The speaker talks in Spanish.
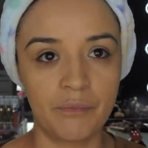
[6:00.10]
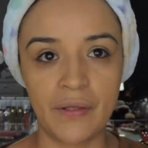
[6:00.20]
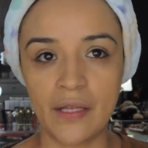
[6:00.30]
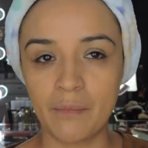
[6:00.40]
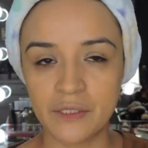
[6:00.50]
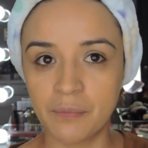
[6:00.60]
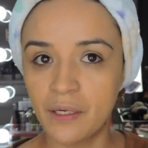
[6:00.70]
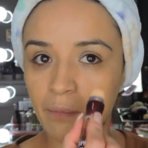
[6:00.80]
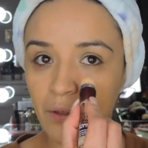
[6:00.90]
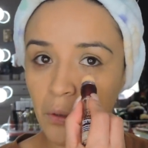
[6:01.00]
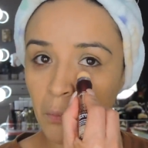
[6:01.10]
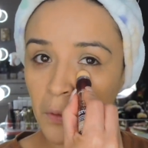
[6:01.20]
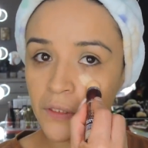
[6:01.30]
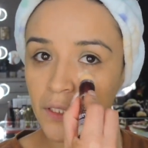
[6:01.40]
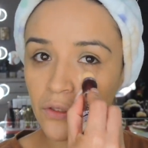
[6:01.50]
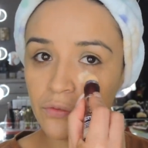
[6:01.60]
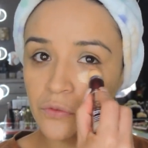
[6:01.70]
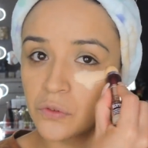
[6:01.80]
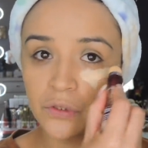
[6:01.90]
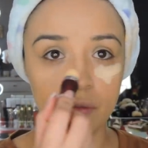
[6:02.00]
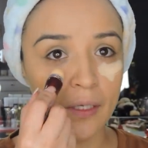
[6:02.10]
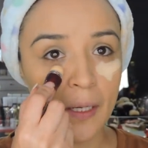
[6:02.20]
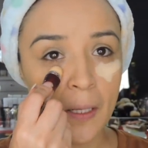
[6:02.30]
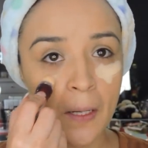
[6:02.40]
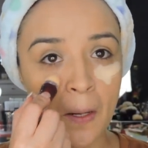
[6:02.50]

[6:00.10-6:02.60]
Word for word: Nada más para ver cómo es que nos funciona.